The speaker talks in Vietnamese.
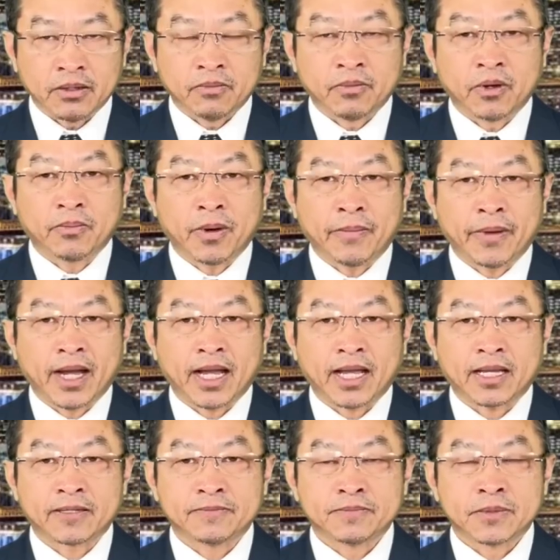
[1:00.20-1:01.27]
mong Pama
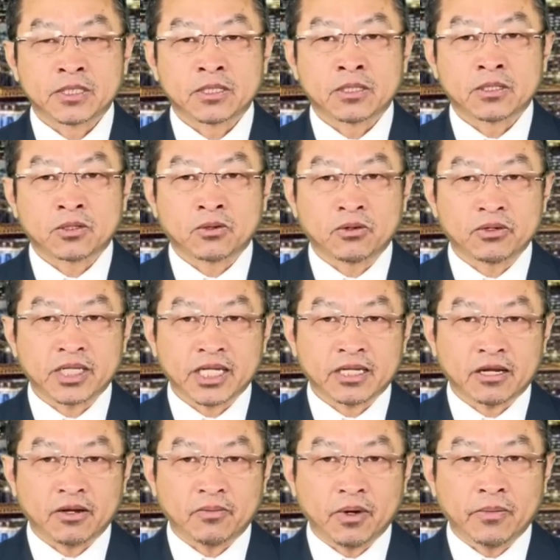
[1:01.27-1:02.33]
số lúa tới
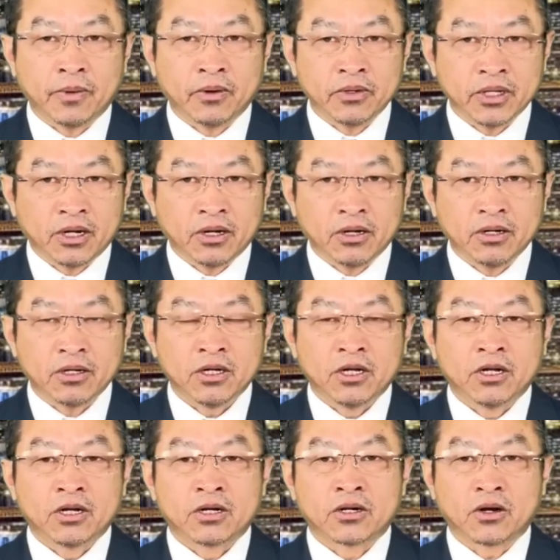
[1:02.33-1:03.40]
chờ mua mông nho
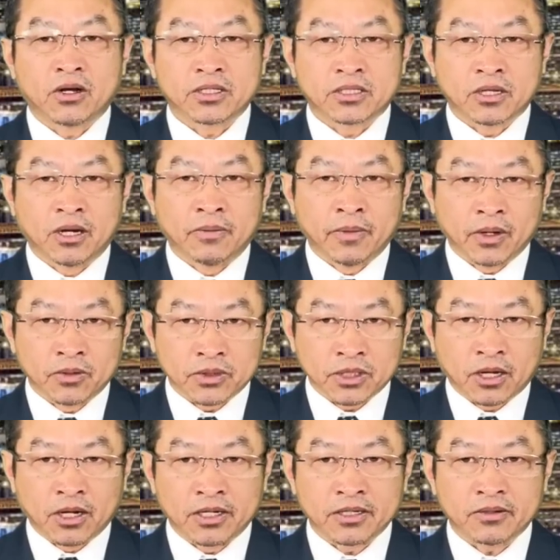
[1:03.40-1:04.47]
nó giòm lòng
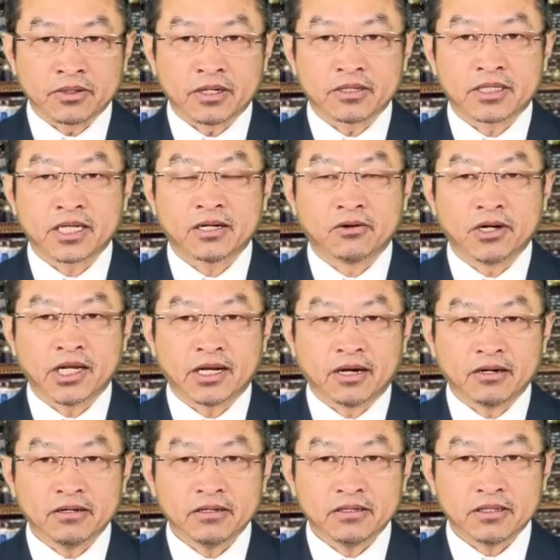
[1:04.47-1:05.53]
giò trong đời tiêu lô lệ
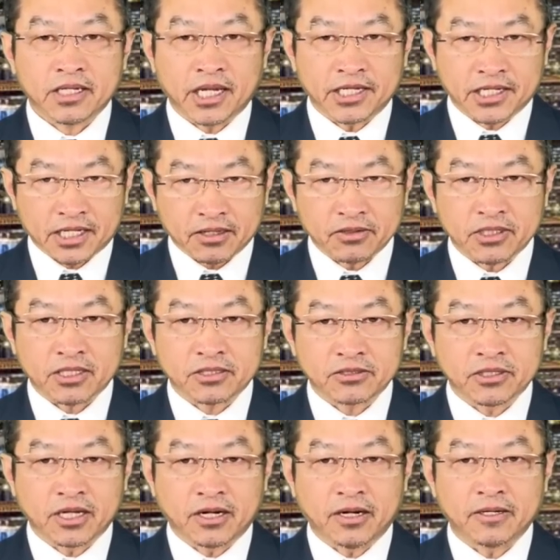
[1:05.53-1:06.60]
đó kể cho tờ sau
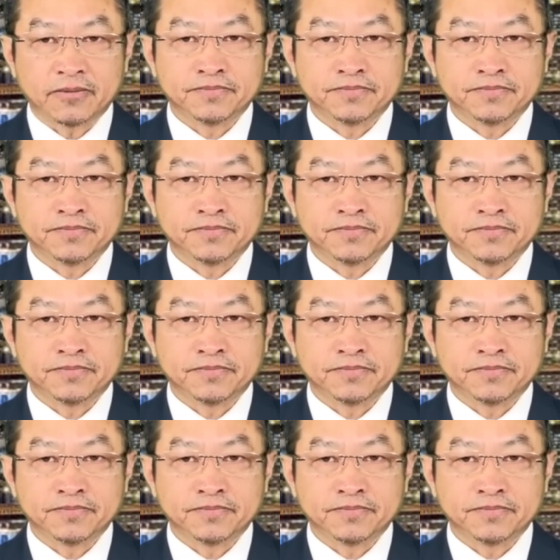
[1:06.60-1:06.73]
xuyên nó